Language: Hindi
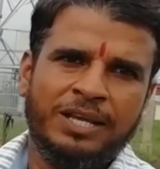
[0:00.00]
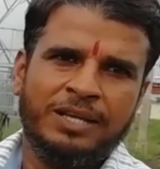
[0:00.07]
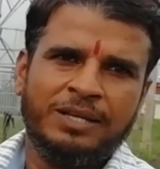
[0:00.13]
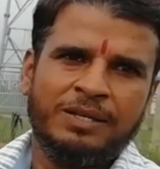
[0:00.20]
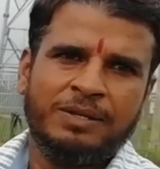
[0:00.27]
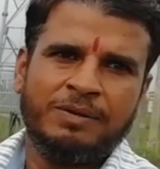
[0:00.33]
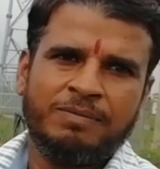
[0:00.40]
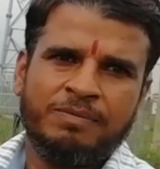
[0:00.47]
है
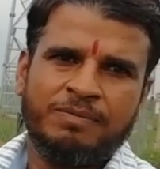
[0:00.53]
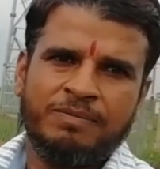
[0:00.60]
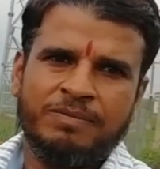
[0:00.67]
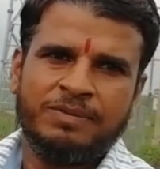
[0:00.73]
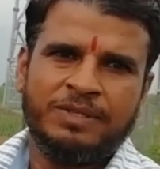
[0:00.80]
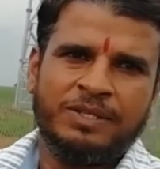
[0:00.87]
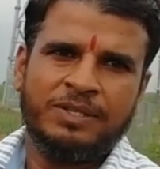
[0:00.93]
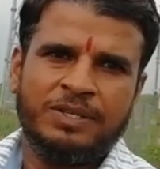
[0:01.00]
राजेंद्र
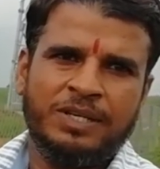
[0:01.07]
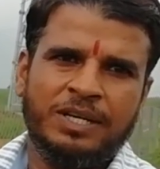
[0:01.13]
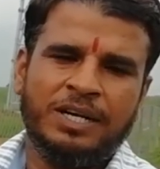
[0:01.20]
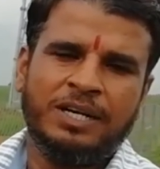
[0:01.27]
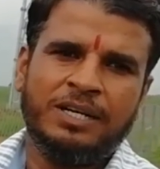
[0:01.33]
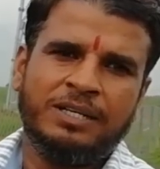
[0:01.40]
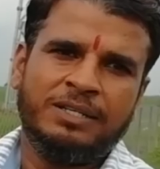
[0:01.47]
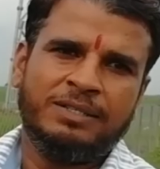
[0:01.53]
सिंह गोयल हाँ
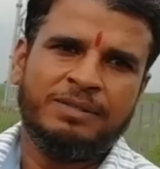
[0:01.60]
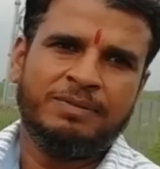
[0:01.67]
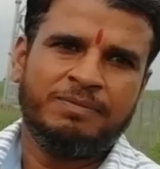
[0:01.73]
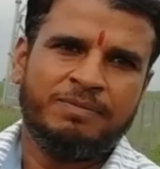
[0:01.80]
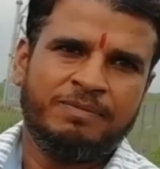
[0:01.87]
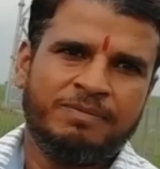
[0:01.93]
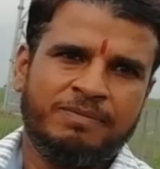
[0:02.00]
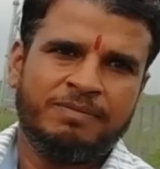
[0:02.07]

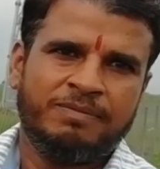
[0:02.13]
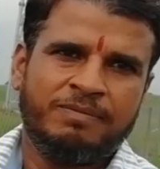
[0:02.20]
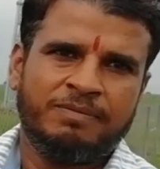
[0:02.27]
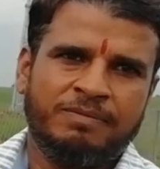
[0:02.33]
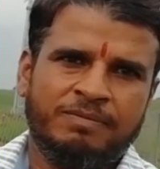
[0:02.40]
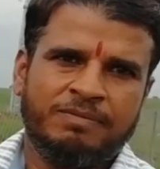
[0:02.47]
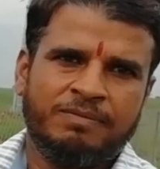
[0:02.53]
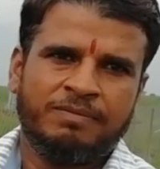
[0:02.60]
तो
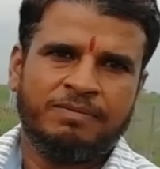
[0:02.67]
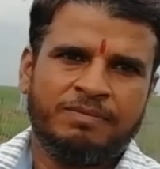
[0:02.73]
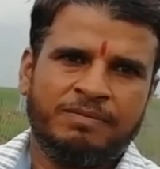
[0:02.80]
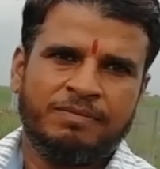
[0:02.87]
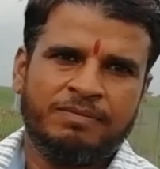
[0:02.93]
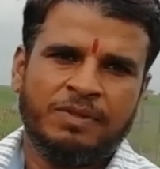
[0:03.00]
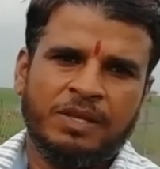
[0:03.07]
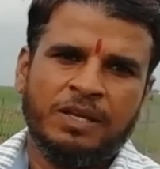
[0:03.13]
आपके फार्म का
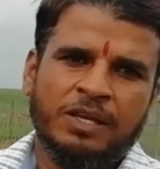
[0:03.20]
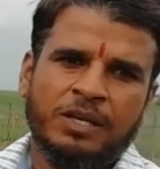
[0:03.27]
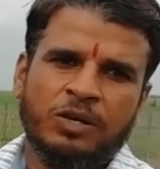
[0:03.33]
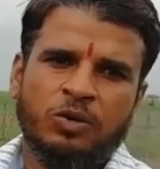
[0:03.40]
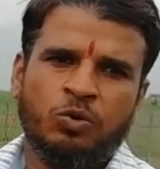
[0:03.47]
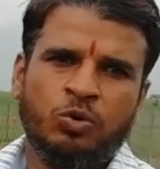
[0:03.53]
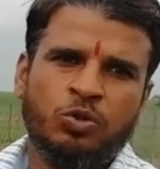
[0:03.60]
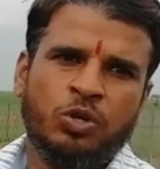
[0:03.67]
नाम क्या है
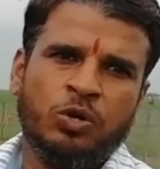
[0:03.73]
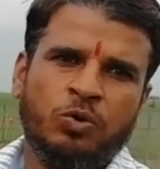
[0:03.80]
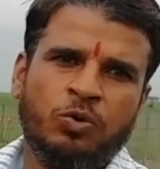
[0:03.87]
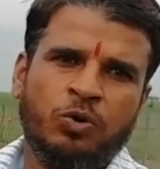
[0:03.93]
रुद्र